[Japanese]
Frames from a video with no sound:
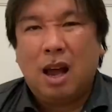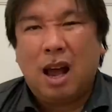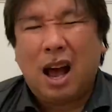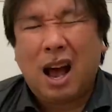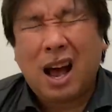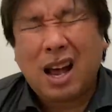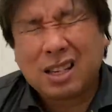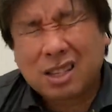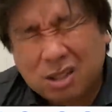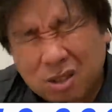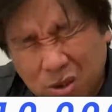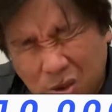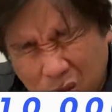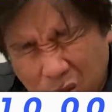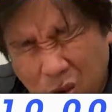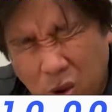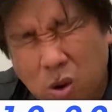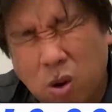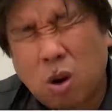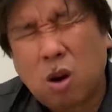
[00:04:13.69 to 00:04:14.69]
あそ
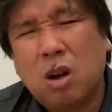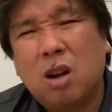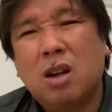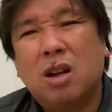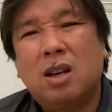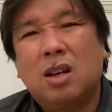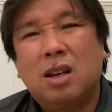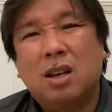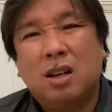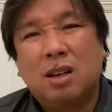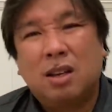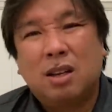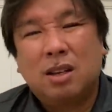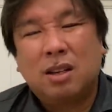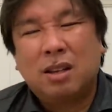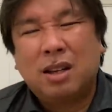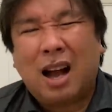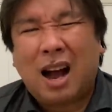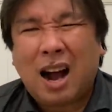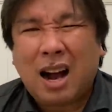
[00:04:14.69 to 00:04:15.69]
こ、
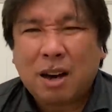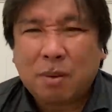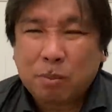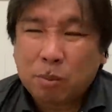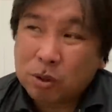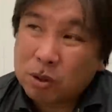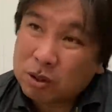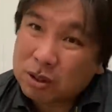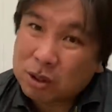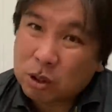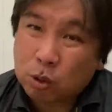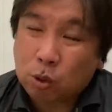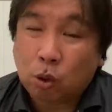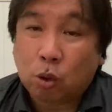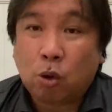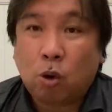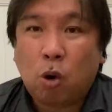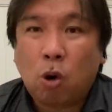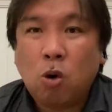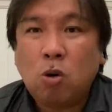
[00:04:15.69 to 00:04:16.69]
あ、ちょっと
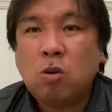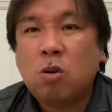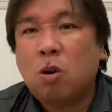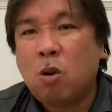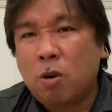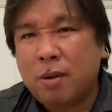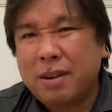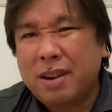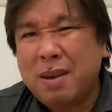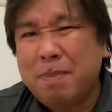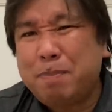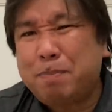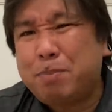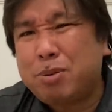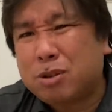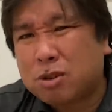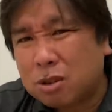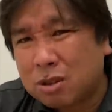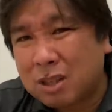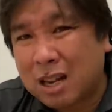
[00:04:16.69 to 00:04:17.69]
今後、
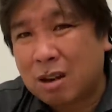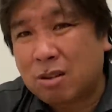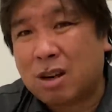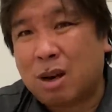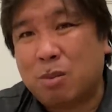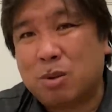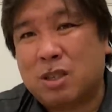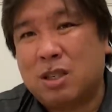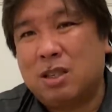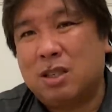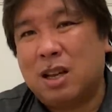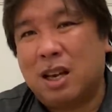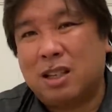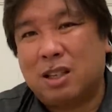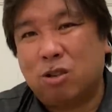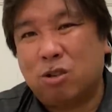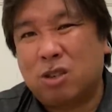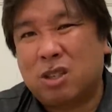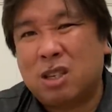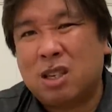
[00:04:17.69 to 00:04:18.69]
イップスになるかもしれないっ
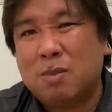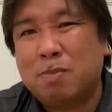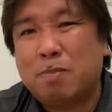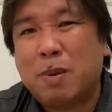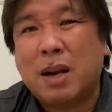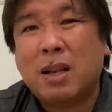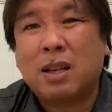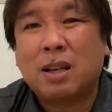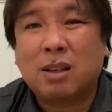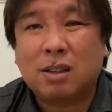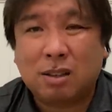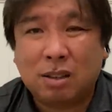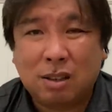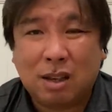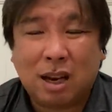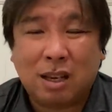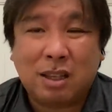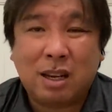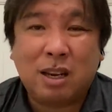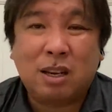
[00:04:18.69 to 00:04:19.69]
ていう心配
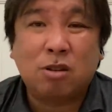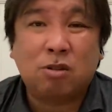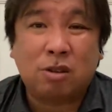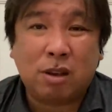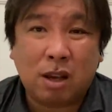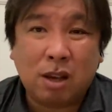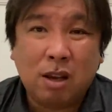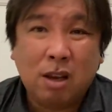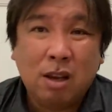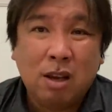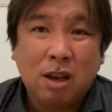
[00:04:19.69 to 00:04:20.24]
ができるね。